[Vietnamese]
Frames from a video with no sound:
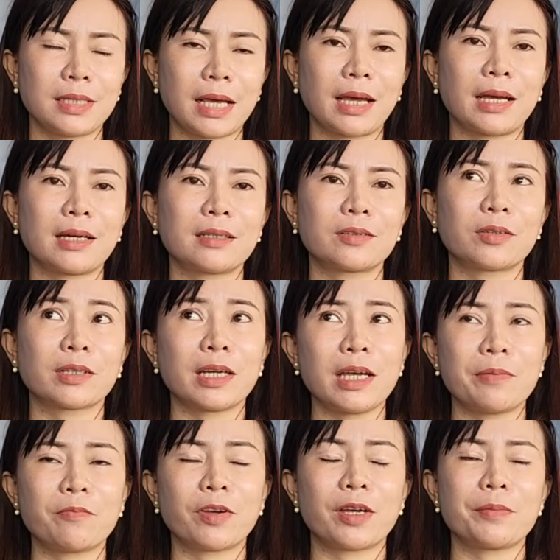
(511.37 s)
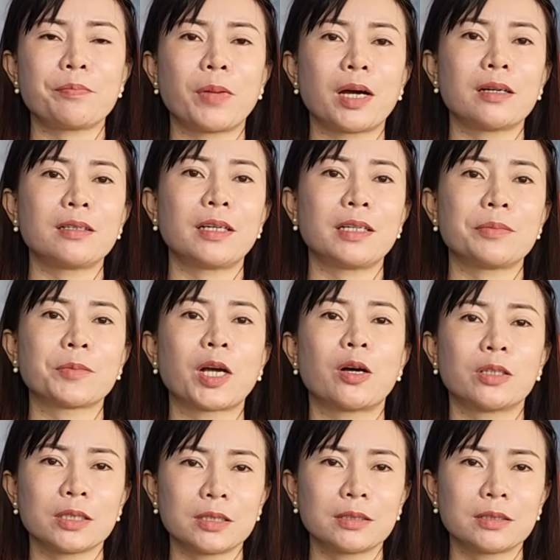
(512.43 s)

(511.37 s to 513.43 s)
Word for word: dạ rồi cái em về em mở lên em coi